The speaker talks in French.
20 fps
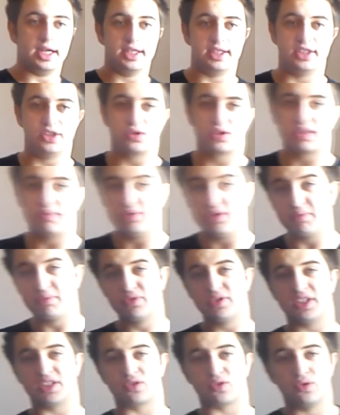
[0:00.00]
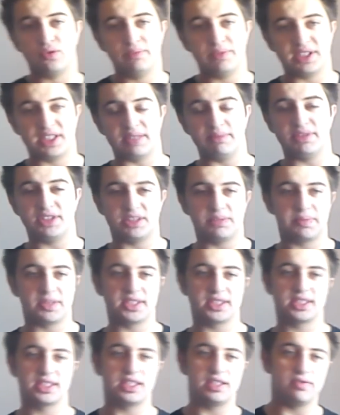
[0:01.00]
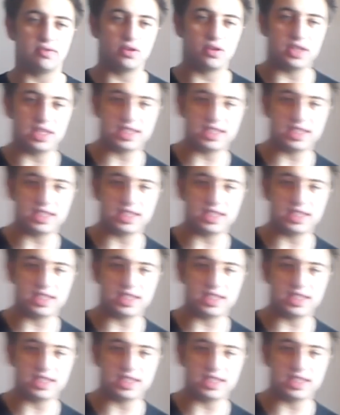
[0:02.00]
Des gens qui me demandent une intro, mais qui me disent pas ce qu'ils veulent